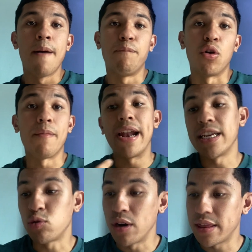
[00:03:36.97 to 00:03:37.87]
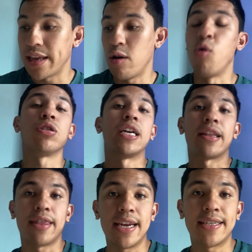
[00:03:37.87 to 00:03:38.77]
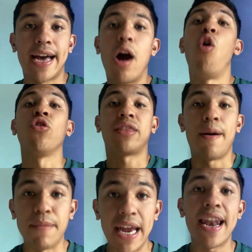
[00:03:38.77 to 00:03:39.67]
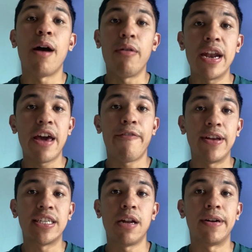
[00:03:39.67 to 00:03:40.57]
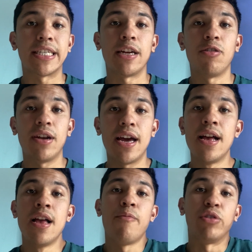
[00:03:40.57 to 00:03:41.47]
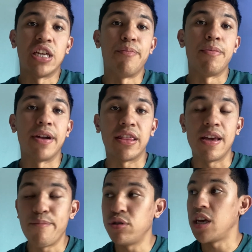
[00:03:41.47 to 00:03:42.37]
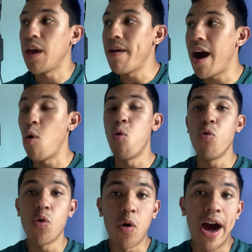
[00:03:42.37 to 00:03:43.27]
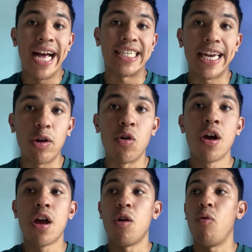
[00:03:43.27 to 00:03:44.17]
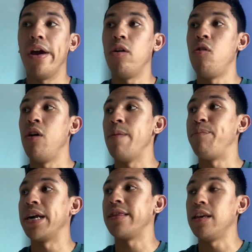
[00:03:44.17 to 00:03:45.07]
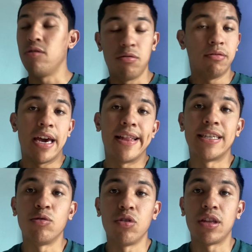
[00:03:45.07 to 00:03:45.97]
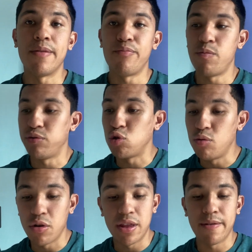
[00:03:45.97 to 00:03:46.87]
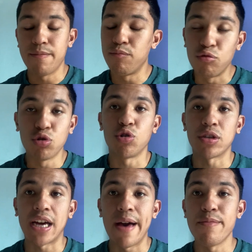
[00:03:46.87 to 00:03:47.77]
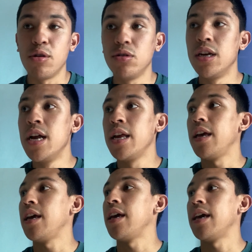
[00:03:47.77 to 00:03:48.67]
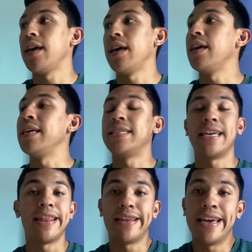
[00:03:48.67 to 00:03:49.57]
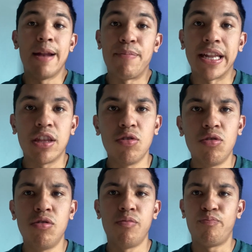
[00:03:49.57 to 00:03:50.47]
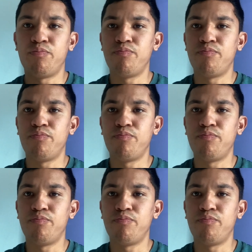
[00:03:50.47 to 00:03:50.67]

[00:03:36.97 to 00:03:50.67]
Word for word: por mala suerte o certeza o también la buena defensa del Barcelona, pues el primer tiempo se iba 1 a 0. Luego el partido ya en el segundo tiempo pues hubo de muchos cambios eh, y, se, y el partido